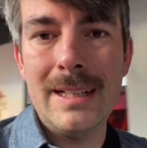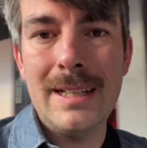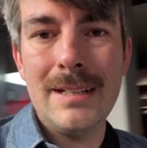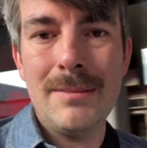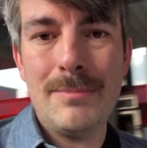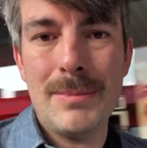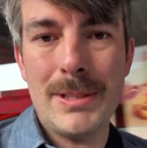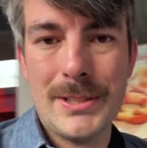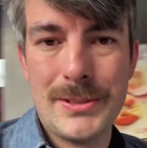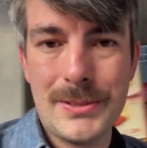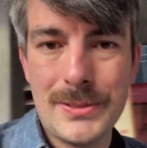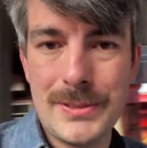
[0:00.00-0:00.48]

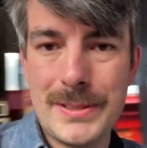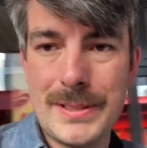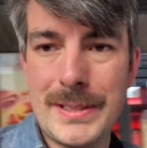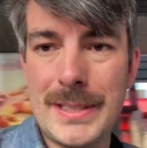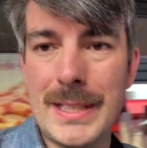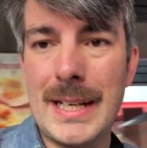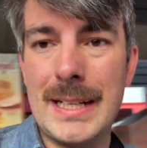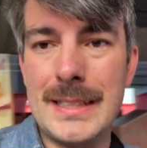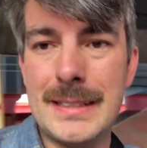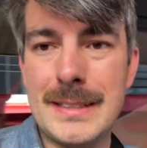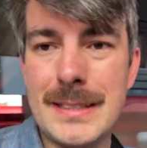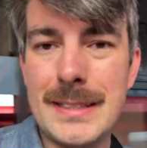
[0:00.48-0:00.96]
man soll sich
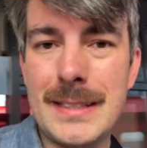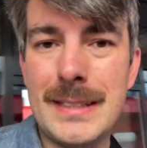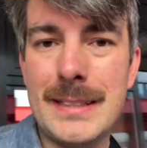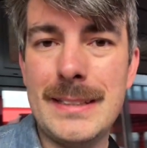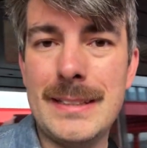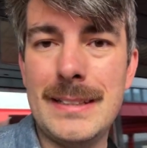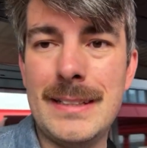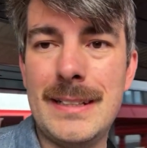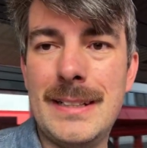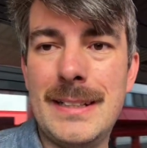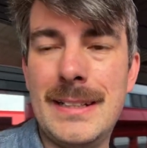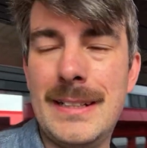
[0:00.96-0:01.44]

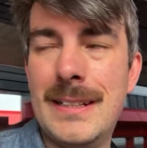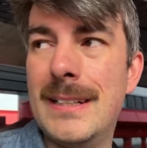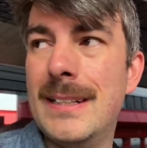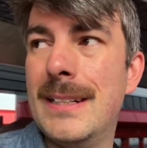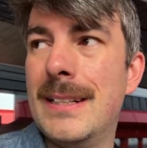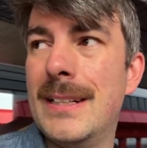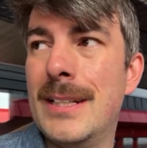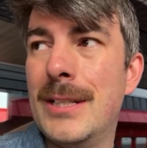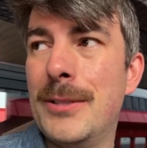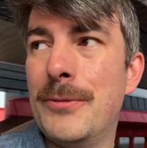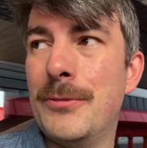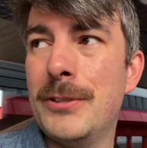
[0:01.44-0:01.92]
anziehen
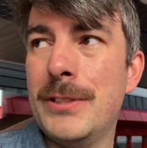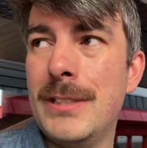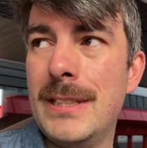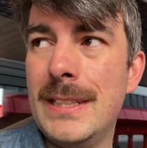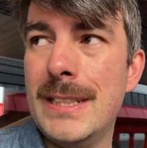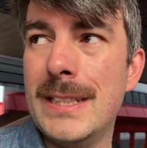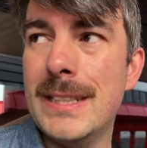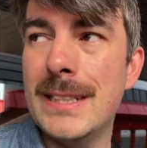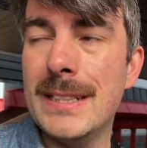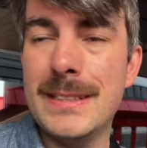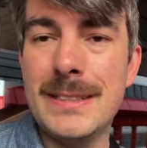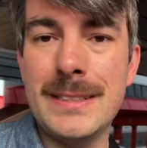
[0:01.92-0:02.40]
für die
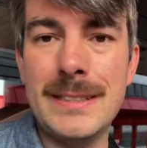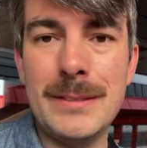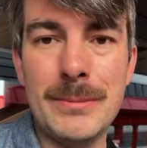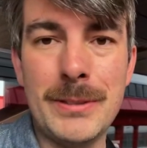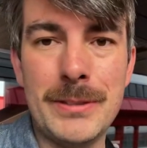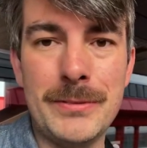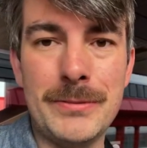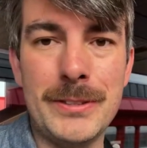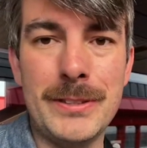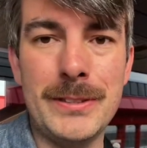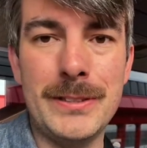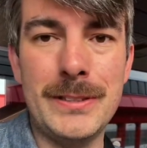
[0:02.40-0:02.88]
Liga, in die
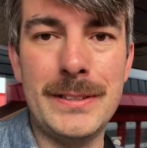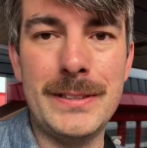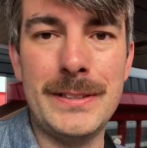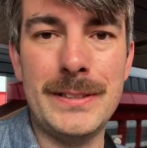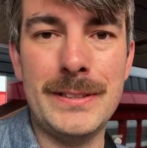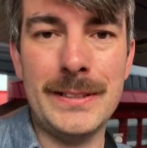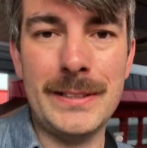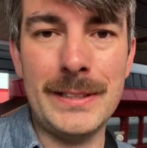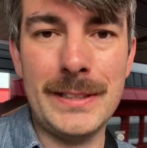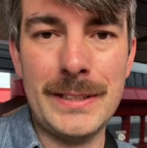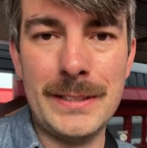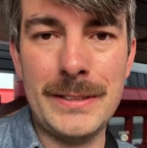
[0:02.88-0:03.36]
man will,
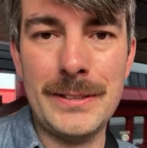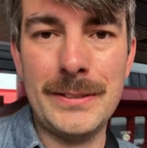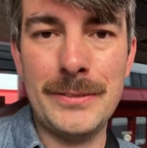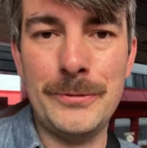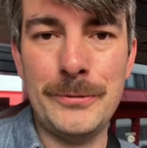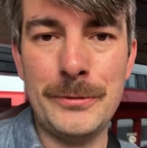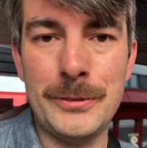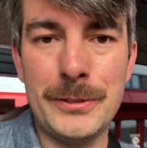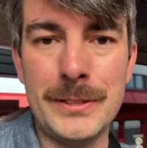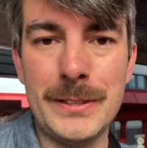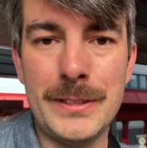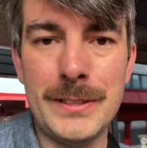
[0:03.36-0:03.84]
nicht
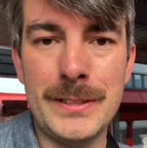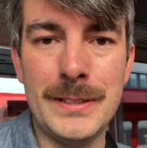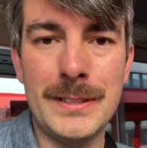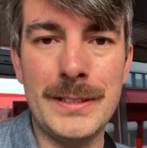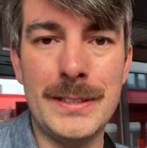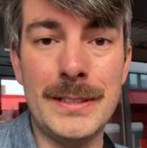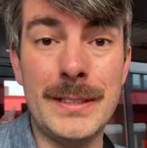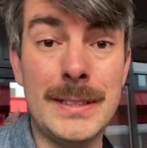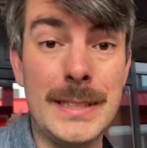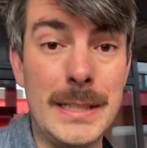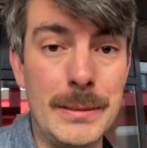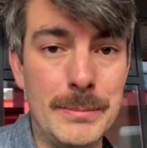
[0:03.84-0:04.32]
für die,
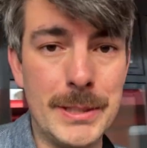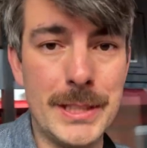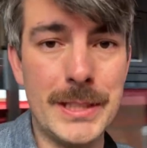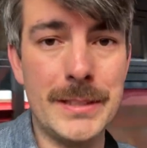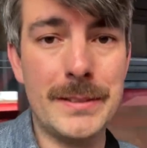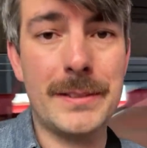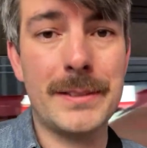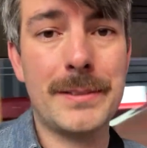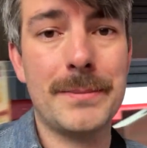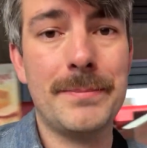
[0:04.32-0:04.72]
in der man ist.